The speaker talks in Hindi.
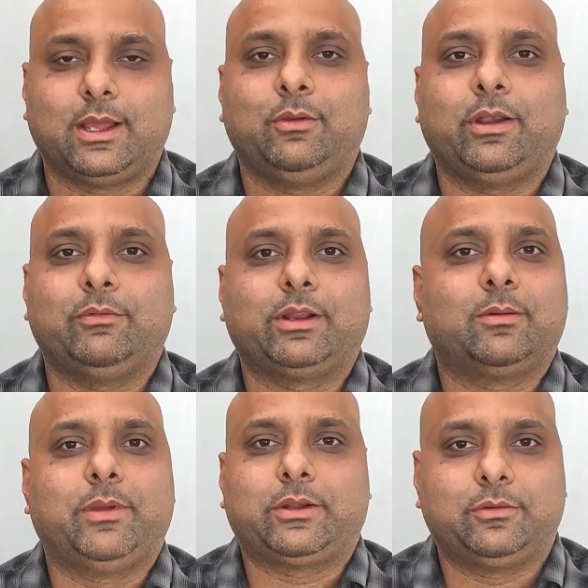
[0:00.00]
हेलो एंड
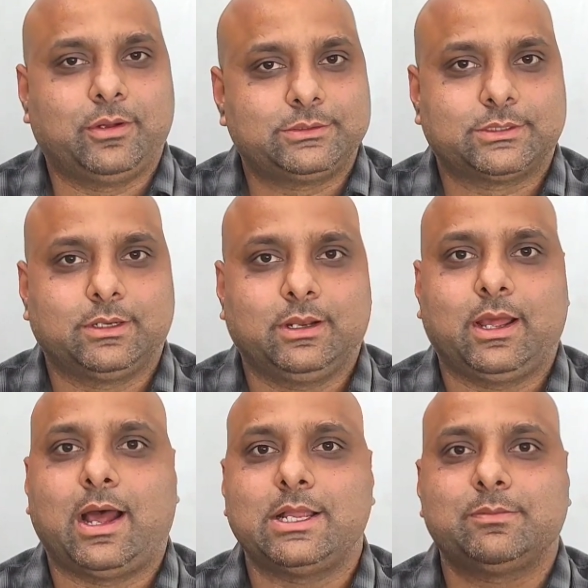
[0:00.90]
वेलकम बैक टू आवर चैनल
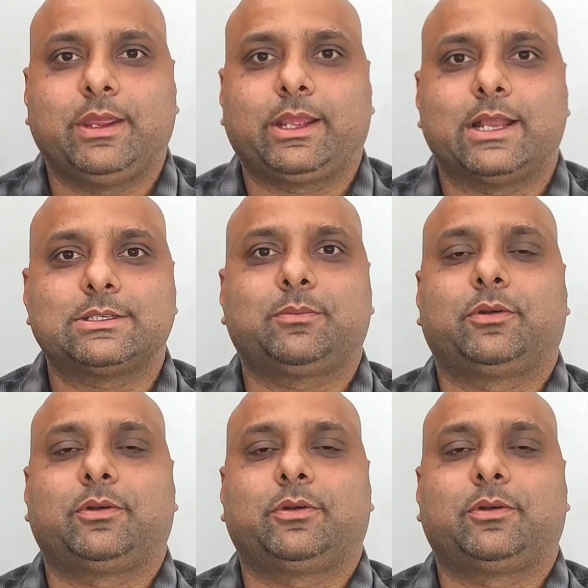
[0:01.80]
आज मैं एक ऐसा